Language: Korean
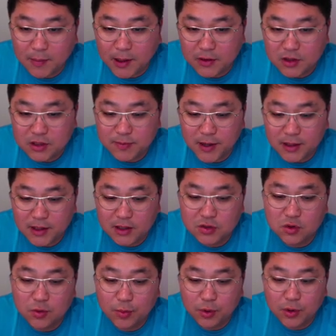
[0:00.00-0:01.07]
반드시
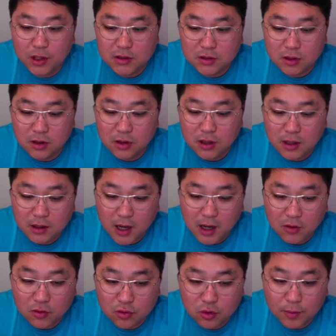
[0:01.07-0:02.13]
배대지로 보내서
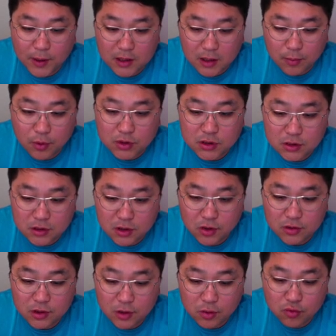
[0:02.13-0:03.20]
한국으로 받아보시는
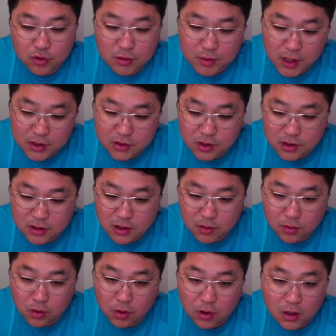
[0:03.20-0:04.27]
형태로 구입을 하셔야지
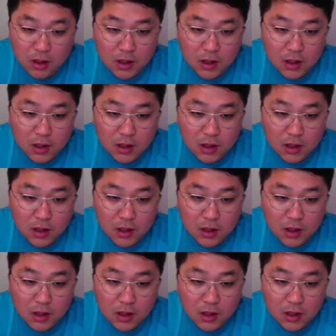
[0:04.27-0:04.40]
되고,